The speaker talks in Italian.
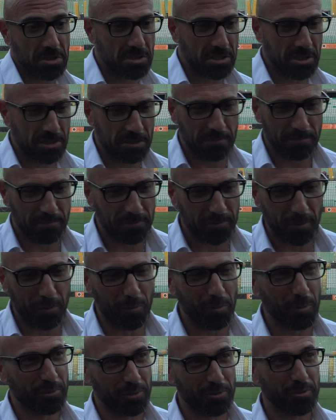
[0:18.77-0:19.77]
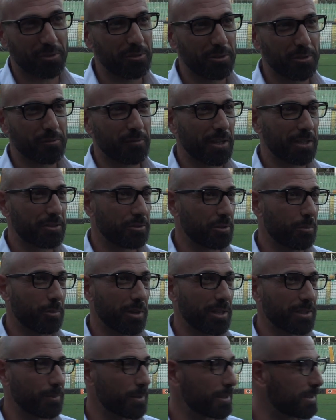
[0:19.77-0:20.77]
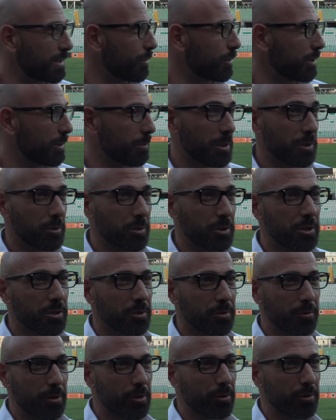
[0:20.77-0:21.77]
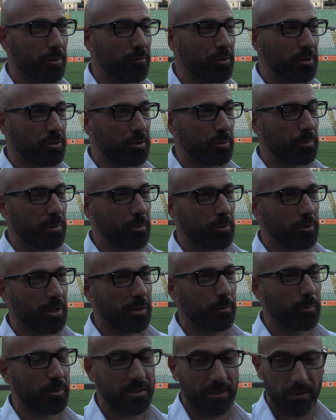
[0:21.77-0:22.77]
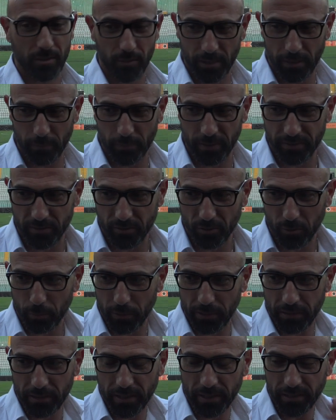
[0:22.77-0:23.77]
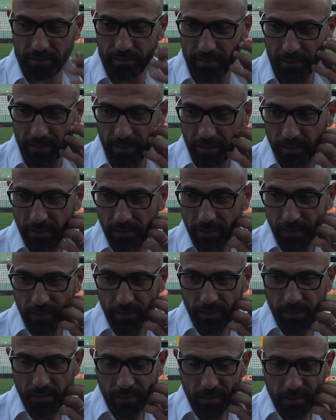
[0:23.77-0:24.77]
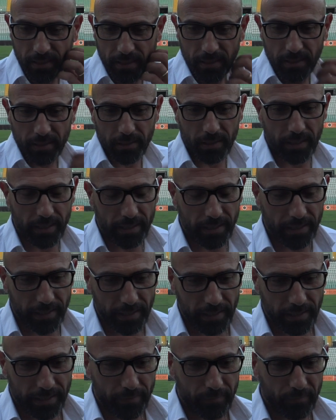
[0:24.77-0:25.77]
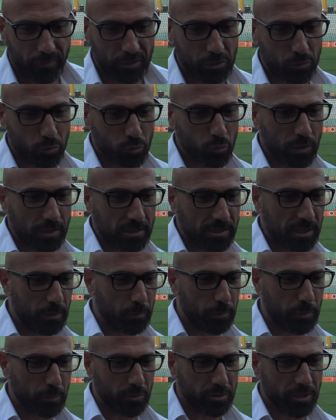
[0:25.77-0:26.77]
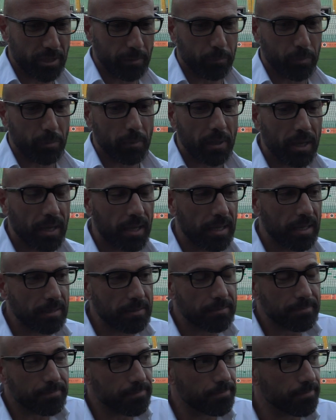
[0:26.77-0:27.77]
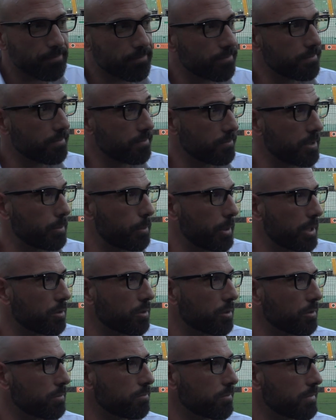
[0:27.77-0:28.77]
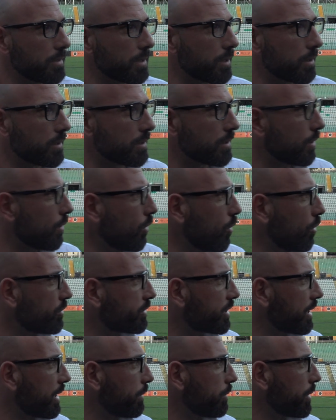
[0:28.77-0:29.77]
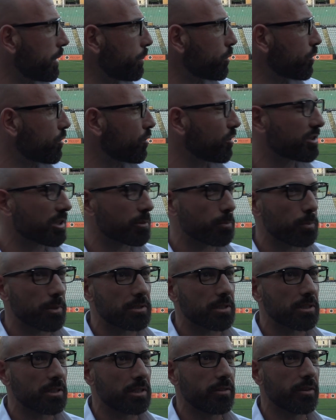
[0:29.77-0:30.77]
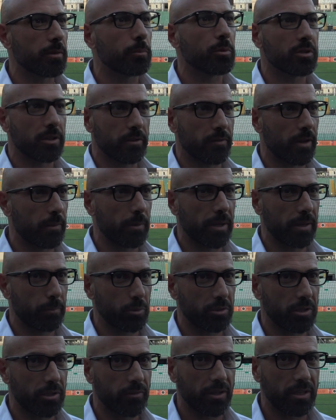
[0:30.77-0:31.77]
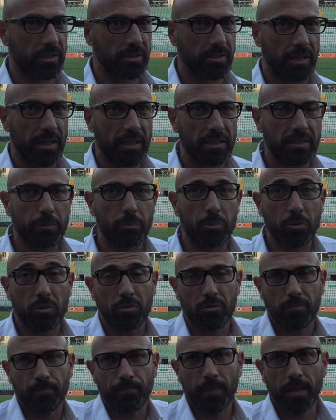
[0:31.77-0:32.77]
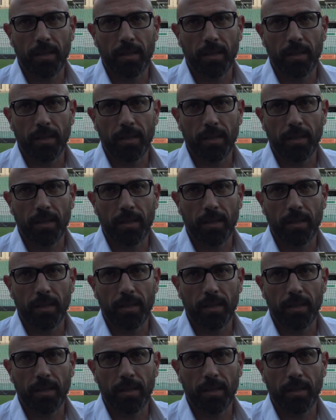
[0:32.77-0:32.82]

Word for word: Sì, sì, sono molto soddisfatto, non me l'aspettavo nemmeno io, quello che ho visto il primo tempo è stato veramente sorprendente. Eh, è finito 2-0 il primo tempo, ma mm, ripeto, eh, oltre le mie più rose aspettative poteva, poteva essere anche più,